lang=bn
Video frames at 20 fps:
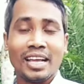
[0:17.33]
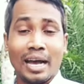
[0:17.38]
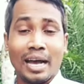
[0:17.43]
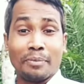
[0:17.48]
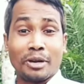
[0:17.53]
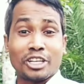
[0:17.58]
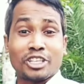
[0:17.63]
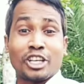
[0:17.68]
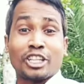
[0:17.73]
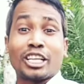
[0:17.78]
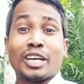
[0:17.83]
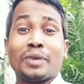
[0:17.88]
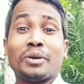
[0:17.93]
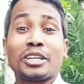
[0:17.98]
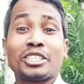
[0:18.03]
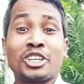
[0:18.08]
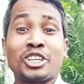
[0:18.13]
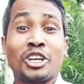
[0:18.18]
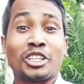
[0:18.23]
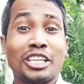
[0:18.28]
আমরা সতেরো
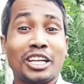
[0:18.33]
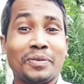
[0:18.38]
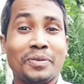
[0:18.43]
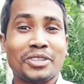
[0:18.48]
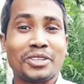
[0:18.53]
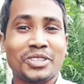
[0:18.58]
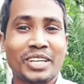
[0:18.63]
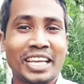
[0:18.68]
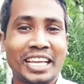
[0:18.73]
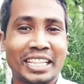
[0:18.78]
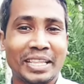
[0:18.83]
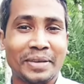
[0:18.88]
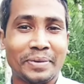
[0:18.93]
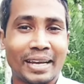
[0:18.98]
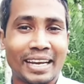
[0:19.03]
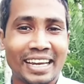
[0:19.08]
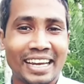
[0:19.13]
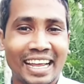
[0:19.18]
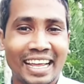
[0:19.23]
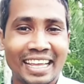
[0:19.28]
সতেরো বছর খেতে
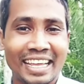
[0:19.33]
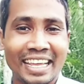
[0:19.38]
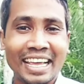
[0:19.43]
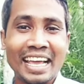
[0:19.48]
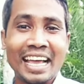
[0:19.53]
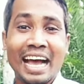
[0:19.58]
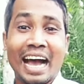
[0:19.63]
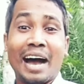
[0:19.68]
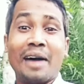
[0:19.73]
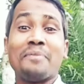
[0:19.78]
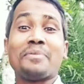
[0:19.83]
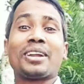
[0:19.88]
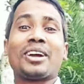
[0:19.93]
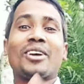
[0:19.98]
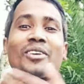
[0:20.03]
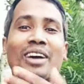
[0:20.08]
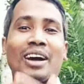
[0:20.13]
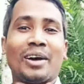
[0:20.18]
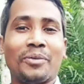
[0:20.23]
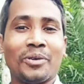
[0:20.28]
পারি নাই
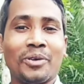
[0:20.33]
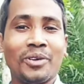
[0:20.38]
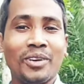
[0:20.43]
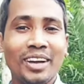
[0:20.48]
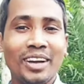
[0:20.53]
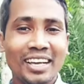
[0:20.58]
আমরাও খাবো